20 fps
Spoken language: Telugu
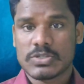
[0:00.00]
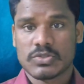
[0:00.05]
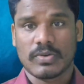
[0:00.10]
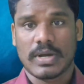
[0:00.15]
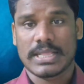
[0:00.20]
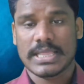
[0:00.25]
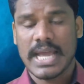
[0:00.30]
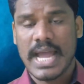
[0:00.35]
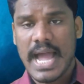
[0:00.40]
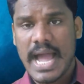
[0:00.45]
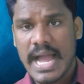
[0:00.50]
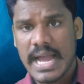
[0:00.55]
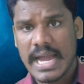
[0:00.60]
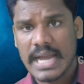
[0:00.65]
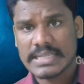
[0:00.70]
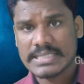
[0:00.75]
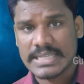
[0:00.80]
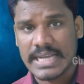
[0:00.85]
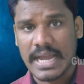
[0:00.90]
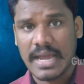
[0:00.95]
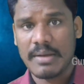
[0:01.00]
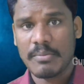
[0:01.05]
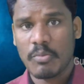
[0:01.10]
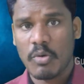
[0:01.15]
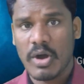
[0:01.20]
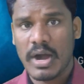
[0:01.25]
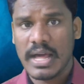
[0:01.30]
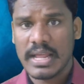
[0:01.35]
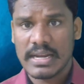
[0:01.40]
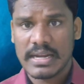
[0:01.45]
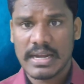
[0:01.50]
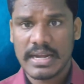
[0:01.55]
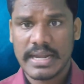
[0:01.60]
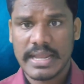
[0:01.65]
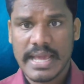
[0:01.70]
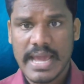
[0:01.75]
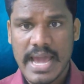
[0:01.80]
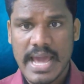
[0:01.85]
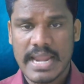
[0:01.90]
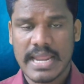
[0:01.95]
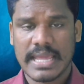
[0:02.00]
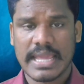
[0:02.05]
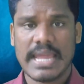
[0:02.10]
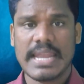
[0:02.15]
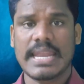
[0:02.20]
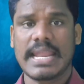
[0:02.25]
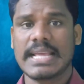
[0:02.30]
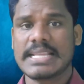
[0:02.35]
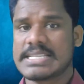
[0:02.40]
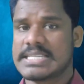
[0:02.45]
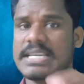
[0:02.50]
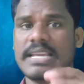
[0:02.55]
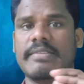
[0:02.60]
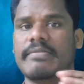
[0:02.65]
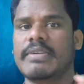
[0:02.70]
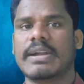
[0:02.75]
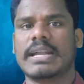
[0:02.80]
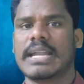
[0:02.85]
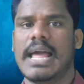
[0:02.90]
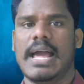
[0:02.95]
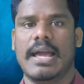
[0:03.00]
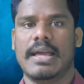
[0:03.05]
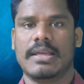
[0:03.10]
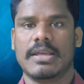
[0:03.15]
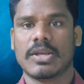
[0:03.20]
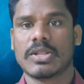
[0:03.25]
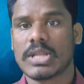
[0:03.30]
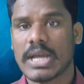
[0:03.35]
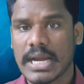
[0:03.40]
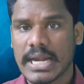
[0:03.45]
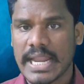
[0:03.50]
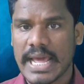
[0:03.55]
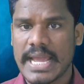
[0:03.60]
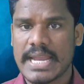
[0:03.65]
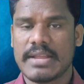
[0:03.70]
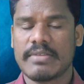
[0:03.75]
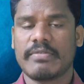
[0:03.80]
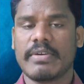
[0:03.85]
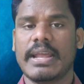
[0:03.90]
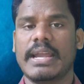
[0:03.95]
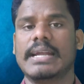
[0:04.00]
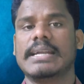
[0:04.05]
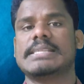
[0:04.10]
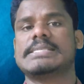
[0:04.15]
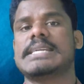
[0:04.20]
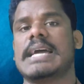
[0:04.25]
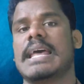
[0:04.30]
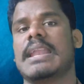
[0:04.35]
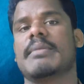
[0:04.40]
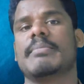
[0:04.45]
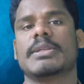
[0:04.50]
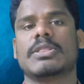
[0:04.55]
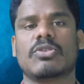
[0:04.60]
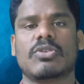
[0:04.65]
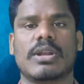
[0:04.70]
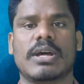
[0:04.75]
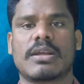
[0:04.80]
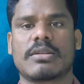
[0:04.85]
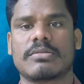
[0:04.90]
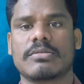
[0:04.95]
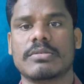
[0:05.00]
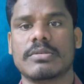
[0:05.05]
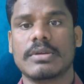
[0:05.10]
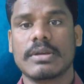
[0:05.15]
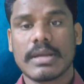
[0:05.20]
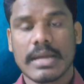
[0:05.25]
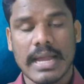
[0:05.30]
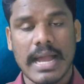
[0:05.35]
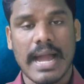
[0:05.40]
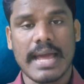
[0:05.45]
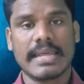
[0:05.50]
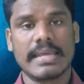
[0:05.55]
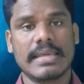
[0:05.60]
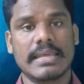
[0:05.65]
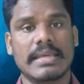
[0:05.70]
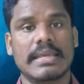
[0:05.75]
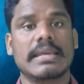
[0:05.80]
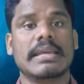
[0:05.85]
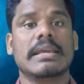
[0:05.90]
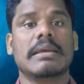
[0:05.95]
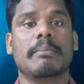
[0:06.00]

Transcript: స్వతహాగా జగన్మోహన్ రెడ్డి గారికే నచ్చి ఇవ్వట్లా ఎందుకంటే ఆయన ఇవ్వాలంటే చాలామంది ఉన్నారు కానీ